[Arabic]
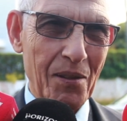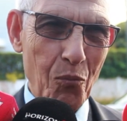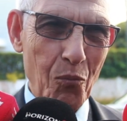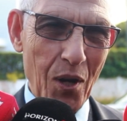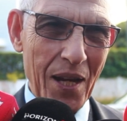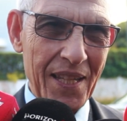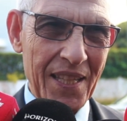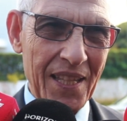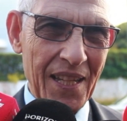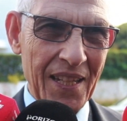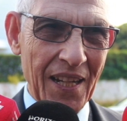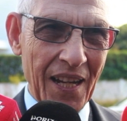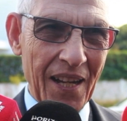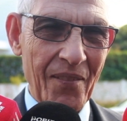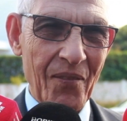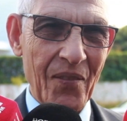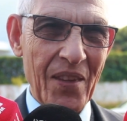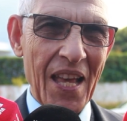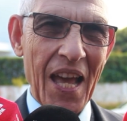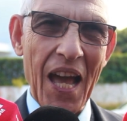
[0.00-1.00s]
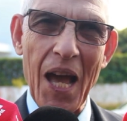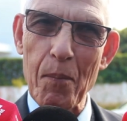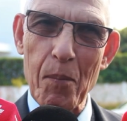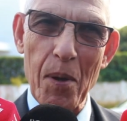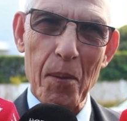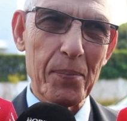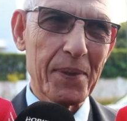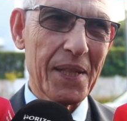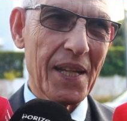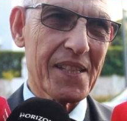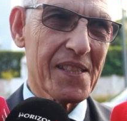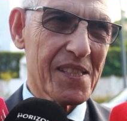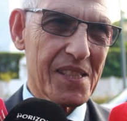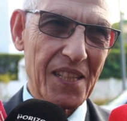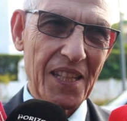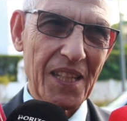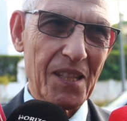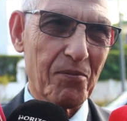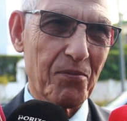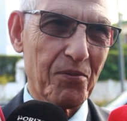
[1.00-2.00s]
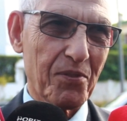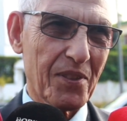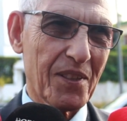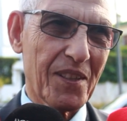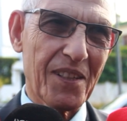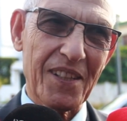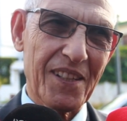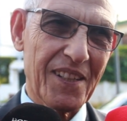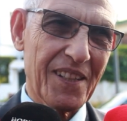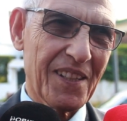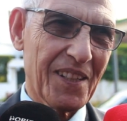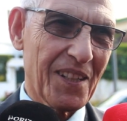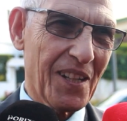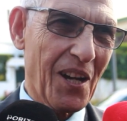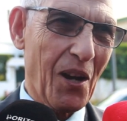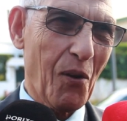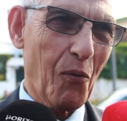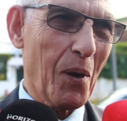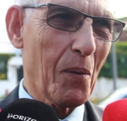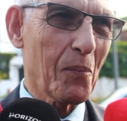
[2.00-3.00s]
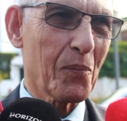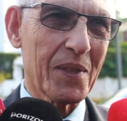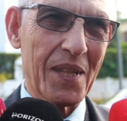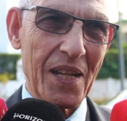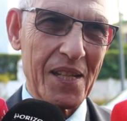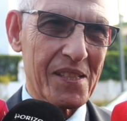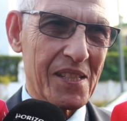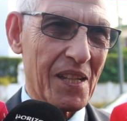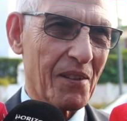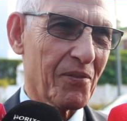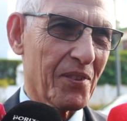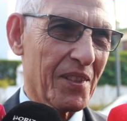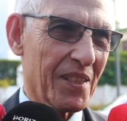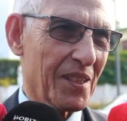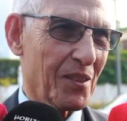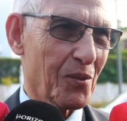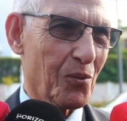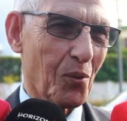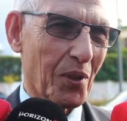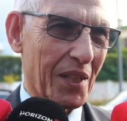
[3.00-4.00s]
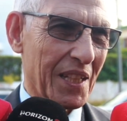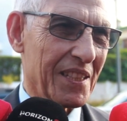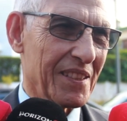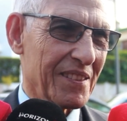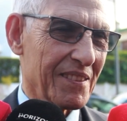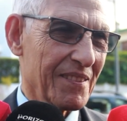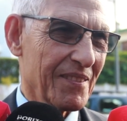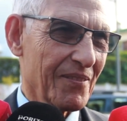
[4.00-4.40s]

معينه اما مبدا التسقيف هو مبدا صافي اتخذ